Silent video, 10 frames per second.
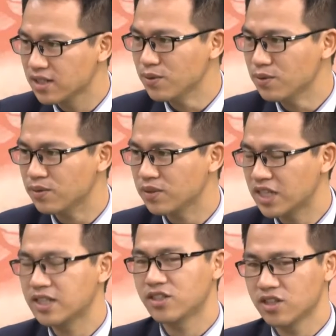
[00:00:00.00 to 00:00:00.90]
cứu
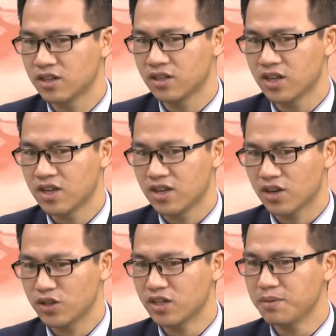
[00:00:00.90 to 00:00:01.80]
trên thị trường
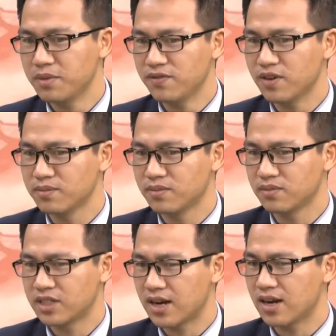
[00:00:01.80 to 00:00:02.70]
có những cái mỹ phẩm
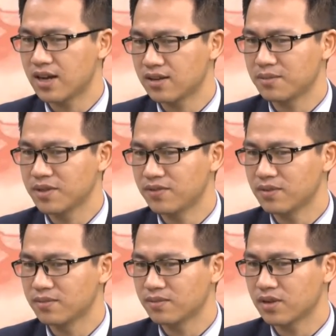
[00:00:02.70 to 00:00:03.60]
tràn lan là mỹ
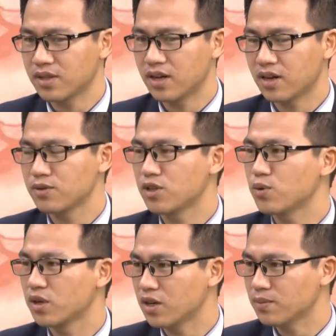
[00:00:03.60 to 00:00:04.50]
phẩm có thể là không rõ
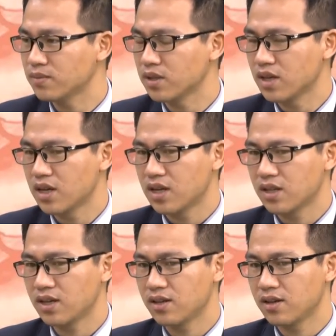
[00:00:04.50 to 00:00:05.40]
nguồn gốc.
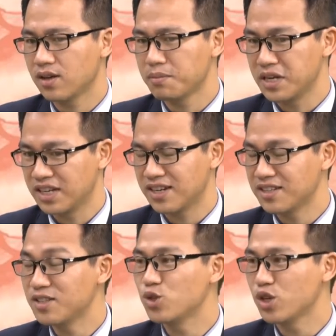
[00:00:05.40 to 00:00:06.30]
Thế thì à, mình lại là
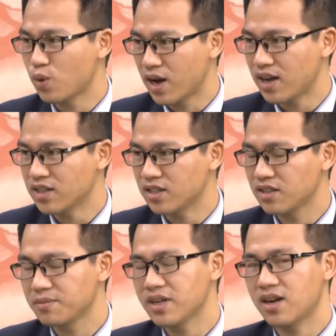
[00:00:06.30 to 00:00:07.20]
dân chuyên hóa cho
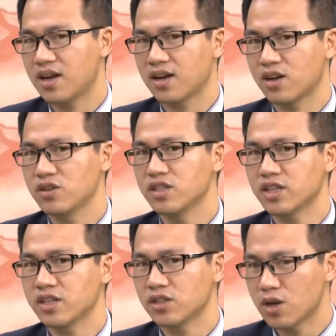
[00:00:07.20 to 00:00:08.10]
nên được biết là có những
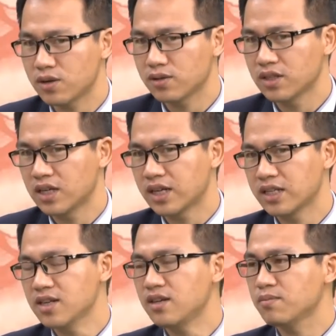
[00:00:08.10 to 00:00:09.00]
cái son,
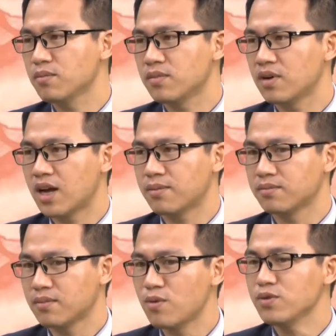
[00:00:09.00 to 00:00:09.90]
cái chất
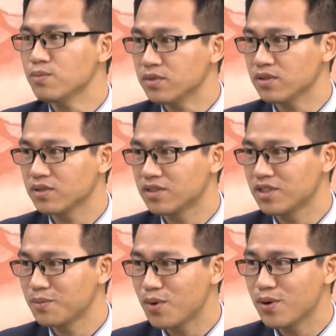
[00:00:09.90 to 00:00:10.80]
làm bóng
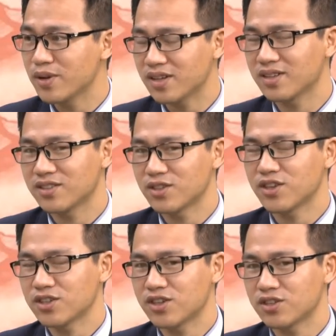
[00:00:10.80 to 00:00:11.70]
trên môi ấy, cho
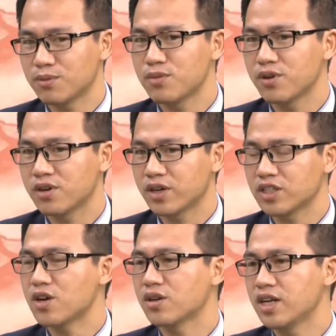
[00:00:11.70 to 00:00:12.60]
cho cho cho môi có cái
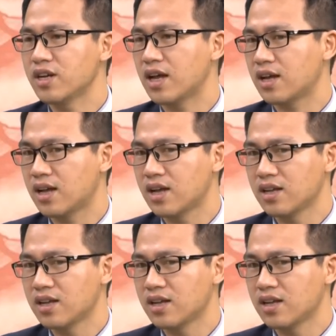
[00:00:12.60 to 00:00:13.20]
son đấy là